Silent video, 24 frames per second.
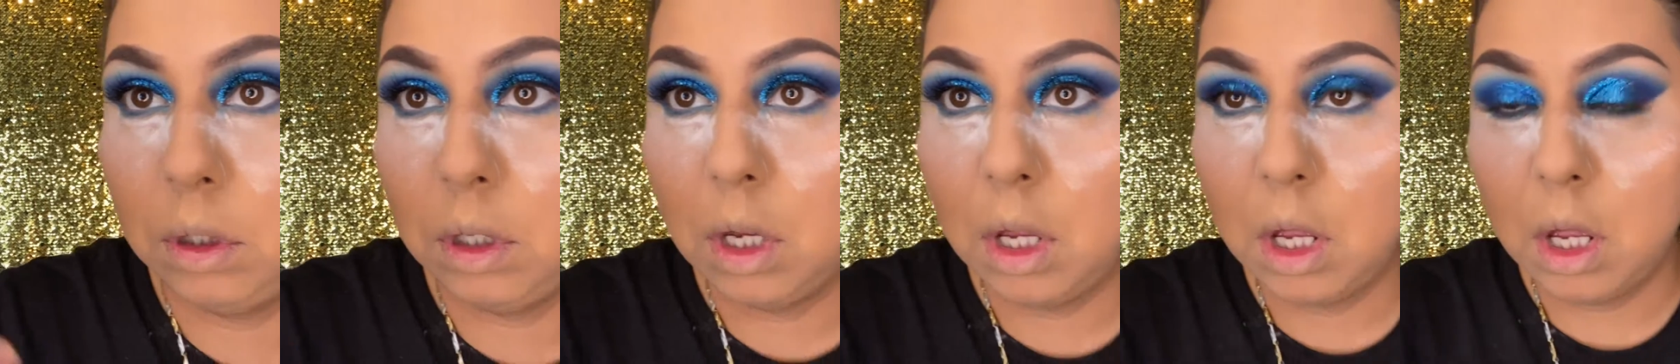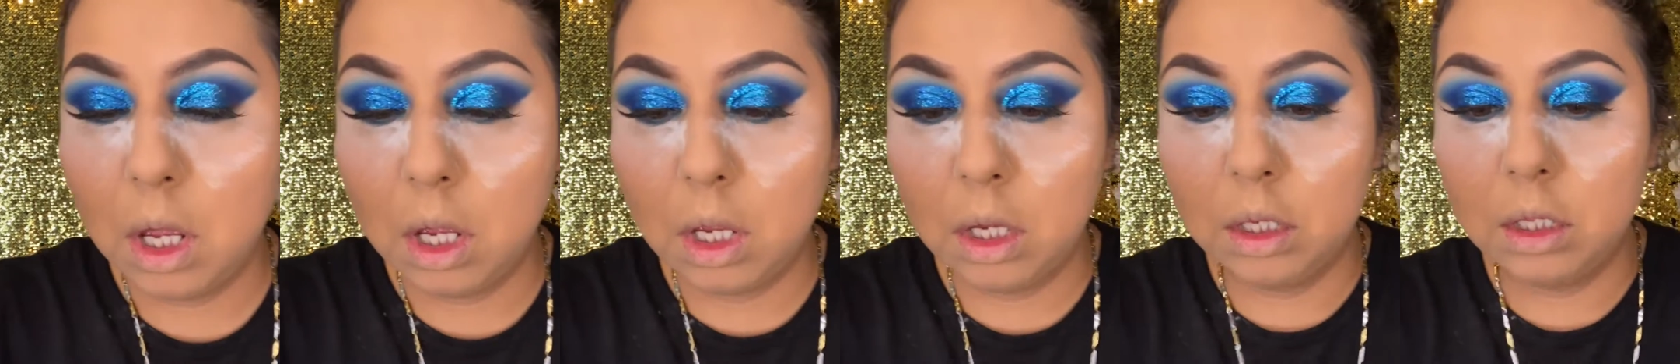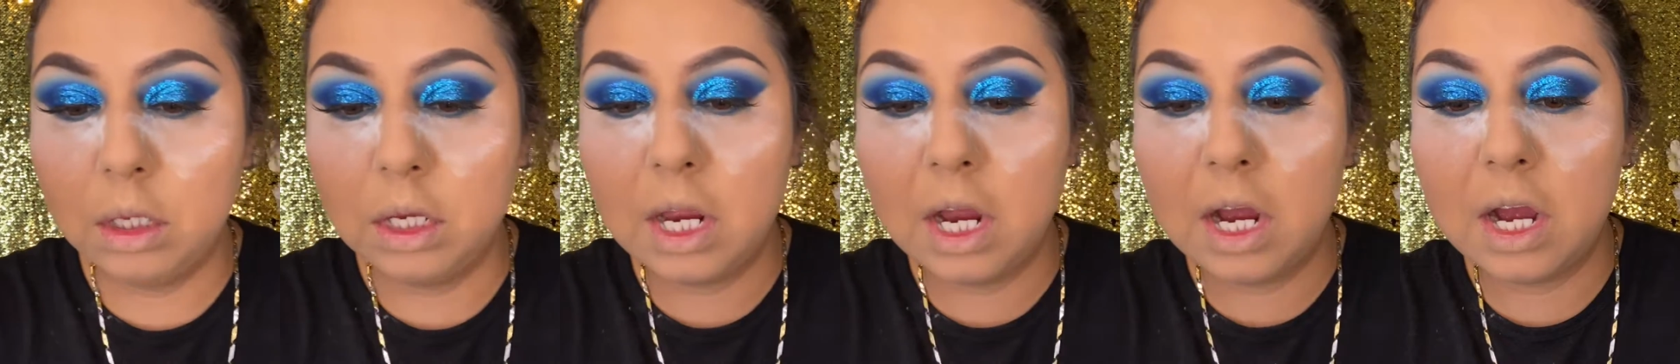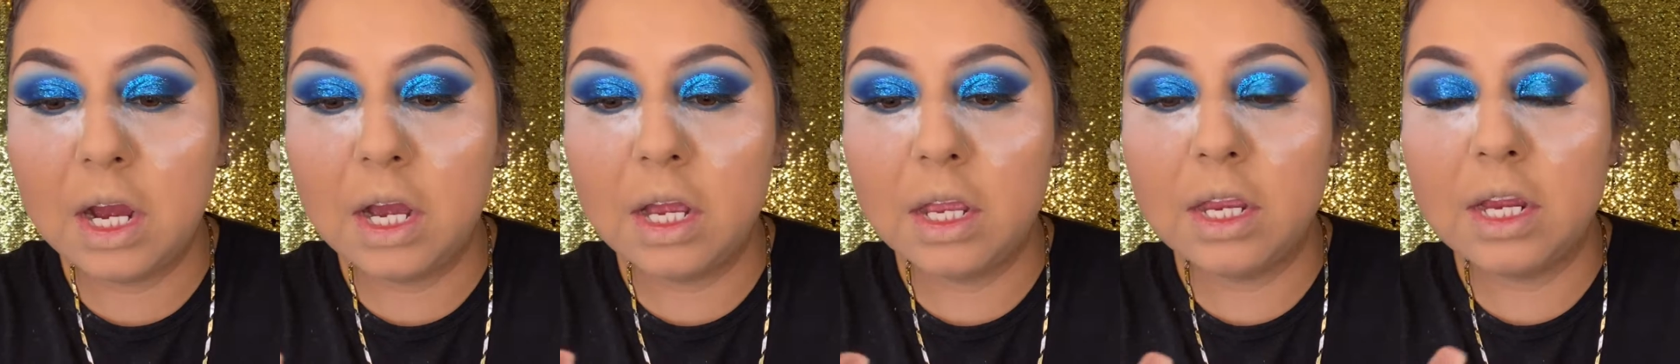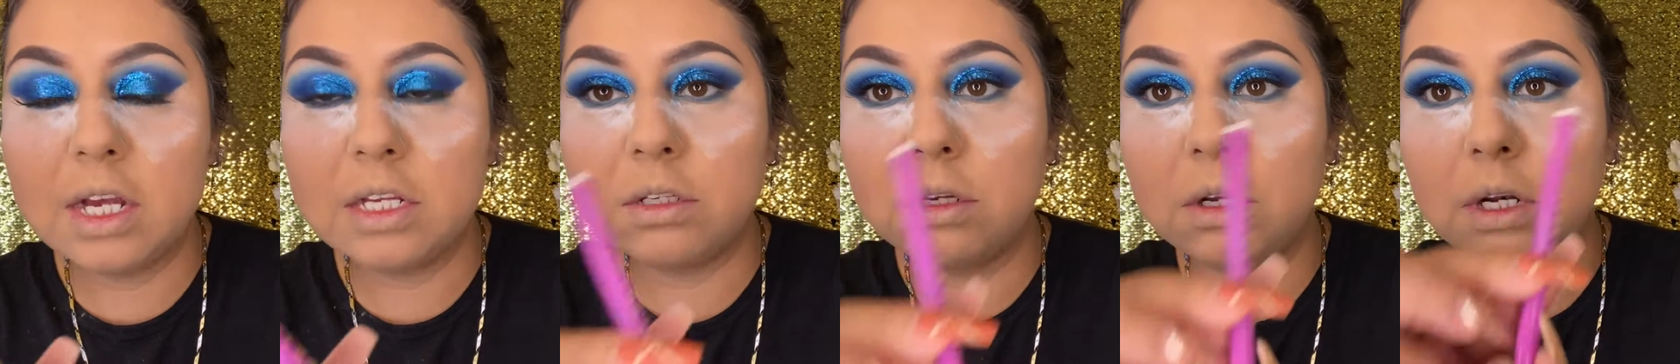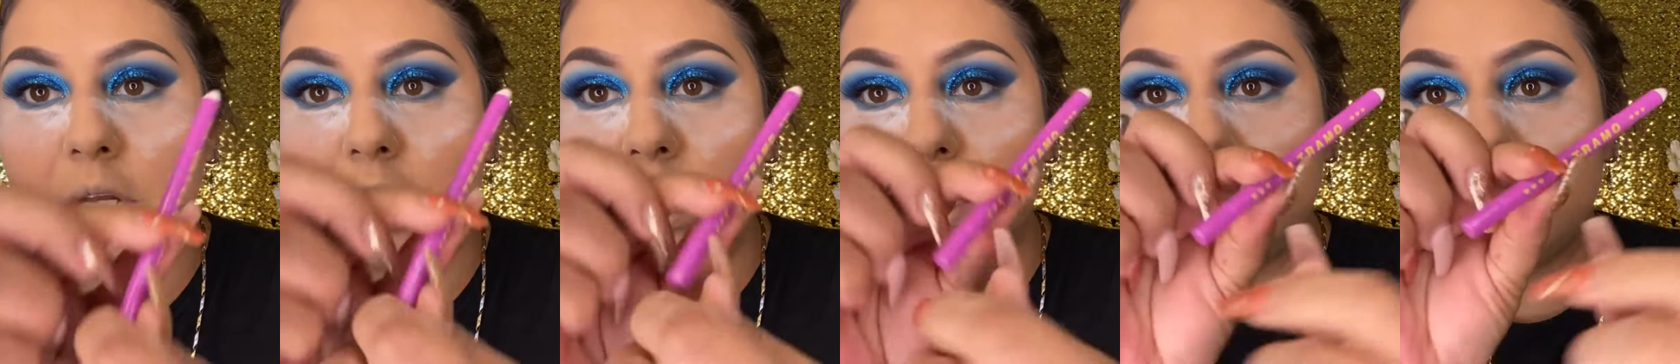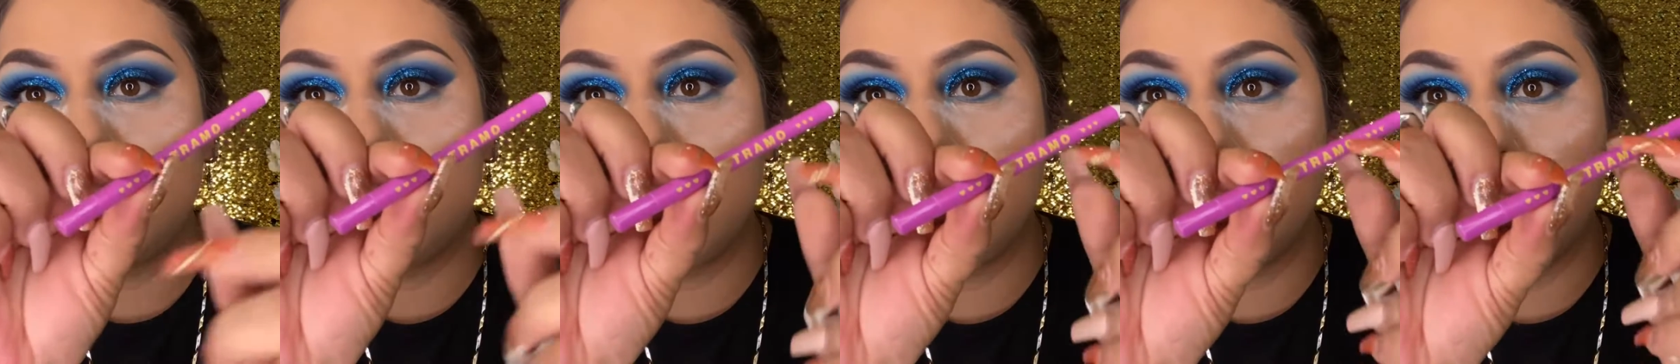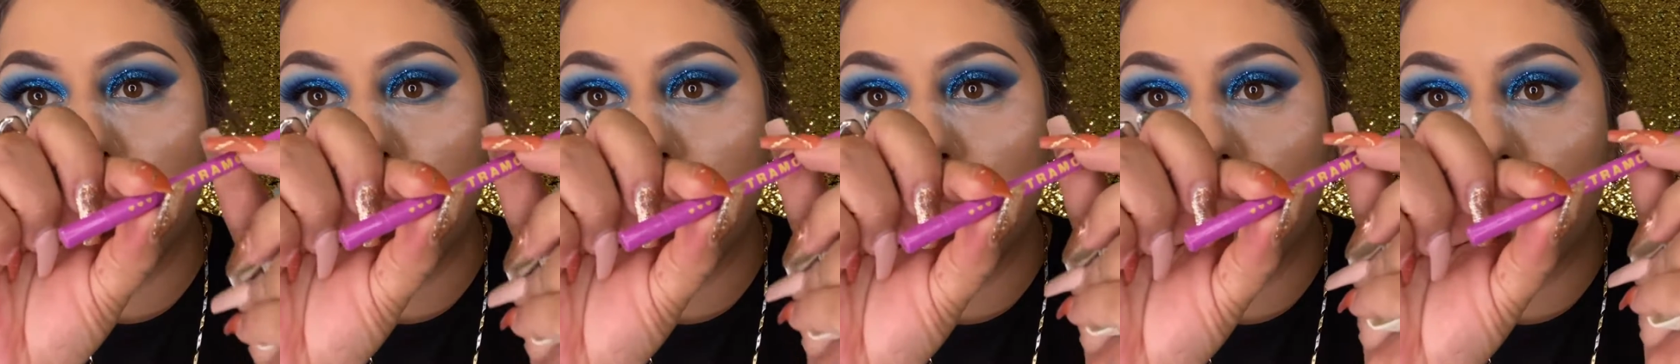si realmente vale la pena
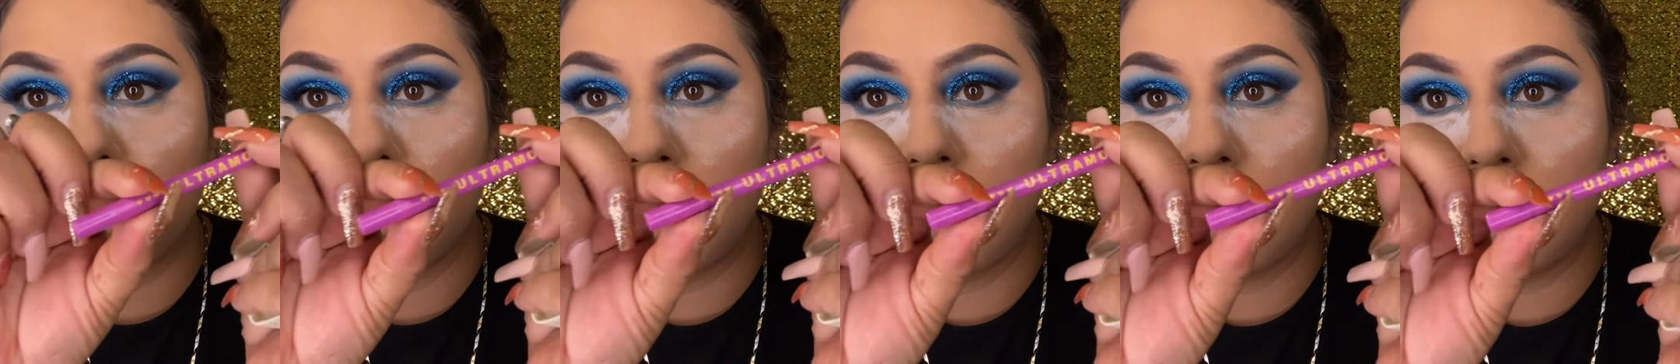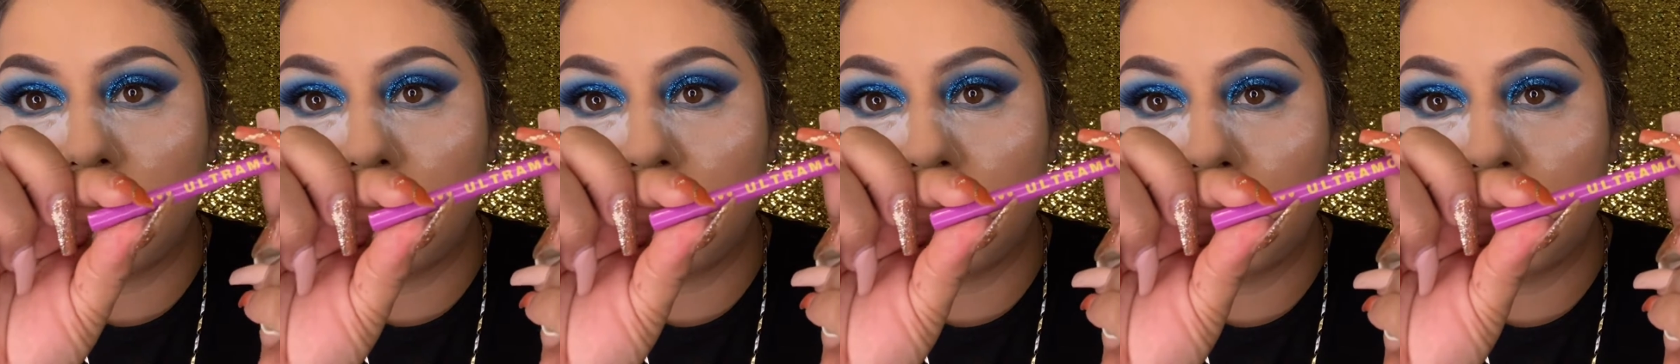comprar